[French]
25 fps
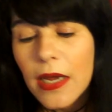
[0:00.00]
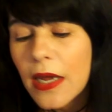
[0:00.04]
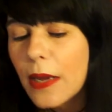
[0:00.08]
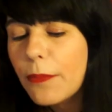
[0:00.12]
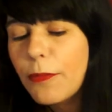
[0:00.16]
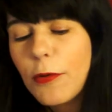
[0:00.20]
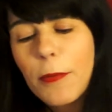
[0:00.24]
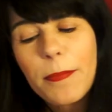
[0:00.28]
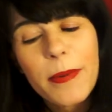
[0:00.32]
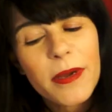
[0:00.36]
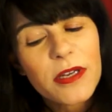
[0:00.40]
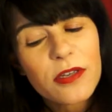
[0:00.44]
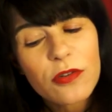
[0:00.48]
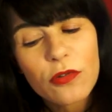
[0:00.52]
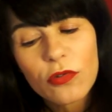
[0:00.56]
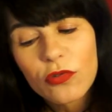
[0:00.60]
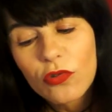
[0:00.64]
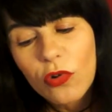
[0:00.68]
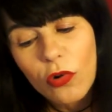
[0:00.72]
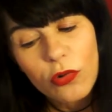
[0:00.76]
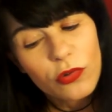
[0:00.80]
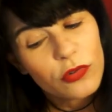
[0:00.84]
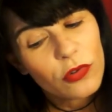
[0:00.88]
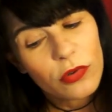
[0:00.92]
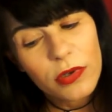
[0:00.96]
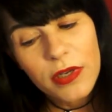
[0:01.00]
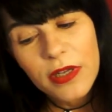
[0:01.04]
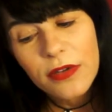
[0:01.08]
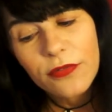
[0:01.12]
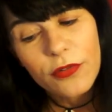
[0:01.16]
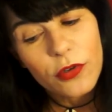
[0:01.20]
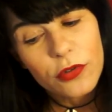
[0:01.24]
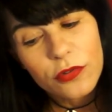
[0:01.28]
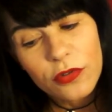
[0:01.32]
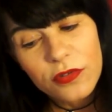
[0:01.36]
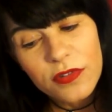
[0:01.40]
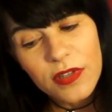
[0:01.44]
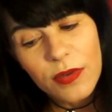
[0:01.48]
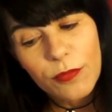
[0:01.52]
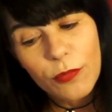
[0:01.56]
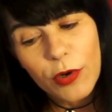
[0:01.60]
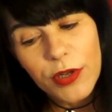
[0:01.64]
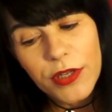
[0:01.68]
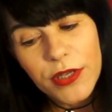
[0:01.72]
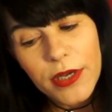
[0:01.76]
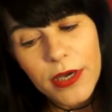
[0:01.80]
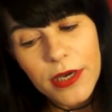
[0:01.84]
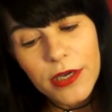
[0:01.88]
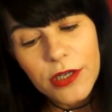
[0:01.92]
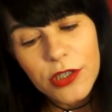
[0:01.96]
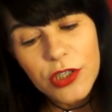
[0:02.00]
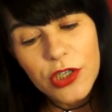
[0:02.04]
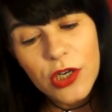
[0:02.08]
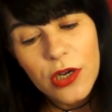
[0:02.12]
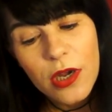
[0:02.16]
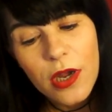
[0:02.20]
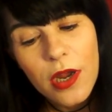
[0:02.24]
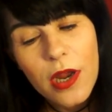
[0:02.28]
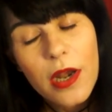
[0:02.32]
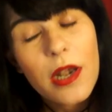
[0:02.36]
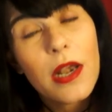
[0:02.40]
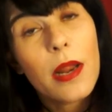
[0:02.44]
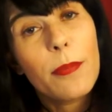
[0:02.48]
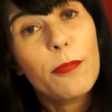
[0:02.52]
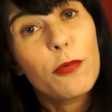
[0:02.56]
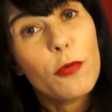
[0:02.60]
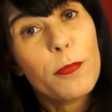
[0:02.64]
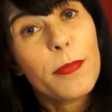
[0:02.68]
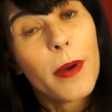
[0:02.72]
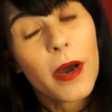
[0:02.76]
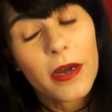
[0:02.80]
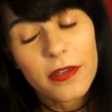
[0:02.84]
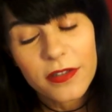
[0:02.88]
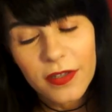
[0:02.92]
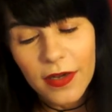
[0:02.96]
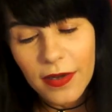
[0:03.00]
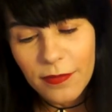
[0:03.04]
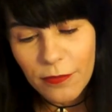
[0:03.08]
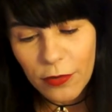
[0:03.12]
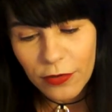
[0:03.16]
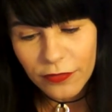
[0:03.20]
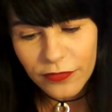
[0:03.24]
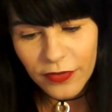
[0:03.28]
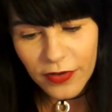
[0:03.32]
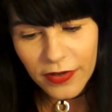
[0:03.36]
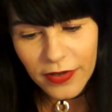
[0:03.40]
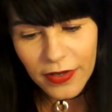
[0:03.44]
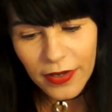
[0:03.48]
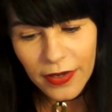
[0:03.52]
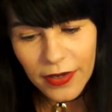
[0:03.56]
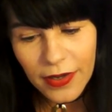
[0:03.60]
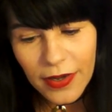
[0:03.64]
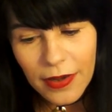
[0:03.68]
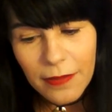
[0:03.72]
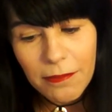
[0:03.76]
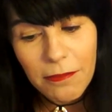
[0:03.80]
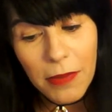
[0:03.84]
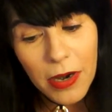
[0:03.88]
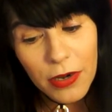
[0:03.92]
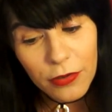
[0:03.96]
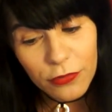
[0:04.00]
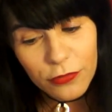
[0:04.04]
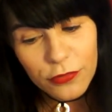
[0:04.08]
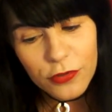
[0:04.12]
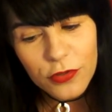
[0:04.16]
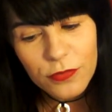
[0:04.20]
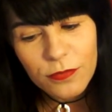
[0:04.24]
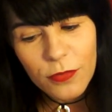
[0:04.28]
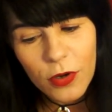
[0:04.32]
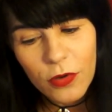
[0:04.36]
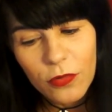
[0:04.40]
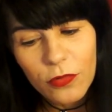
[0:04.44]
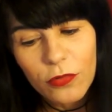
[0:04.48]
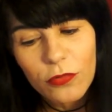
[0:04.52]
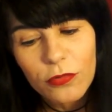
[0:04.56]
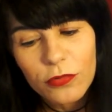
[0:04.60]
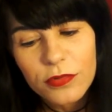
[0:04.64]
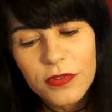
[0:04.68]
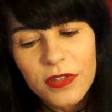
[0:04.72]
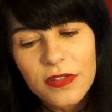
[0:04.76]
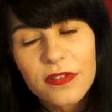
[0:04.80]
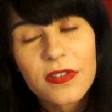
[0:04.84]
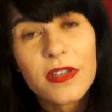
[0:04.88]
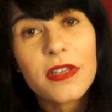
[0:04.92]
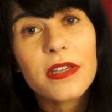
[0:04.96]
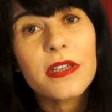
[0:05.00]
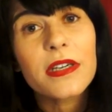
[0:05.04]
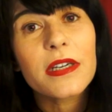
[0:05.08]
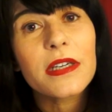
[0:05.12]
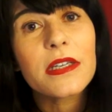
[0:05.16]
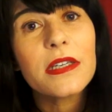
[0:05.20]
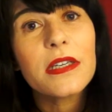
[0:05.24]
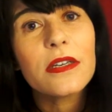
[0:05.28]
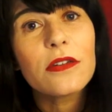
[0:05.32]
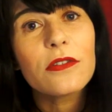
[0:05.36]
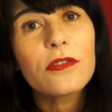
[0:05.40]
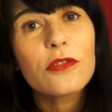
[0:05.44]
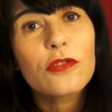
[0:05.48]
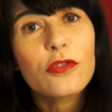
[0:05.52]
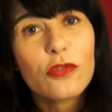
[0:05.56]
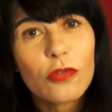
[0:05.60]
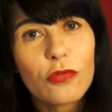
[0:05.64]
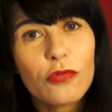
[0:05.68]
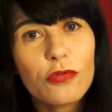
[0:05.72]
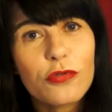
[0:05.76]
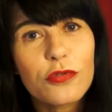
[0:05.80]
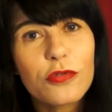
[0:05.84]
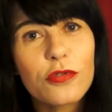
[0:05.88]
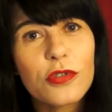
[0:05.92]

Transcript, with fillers: Et puis parce que trop de livres de témoignages, la plupart très mauvais, malheureusement, ont été écrits sur le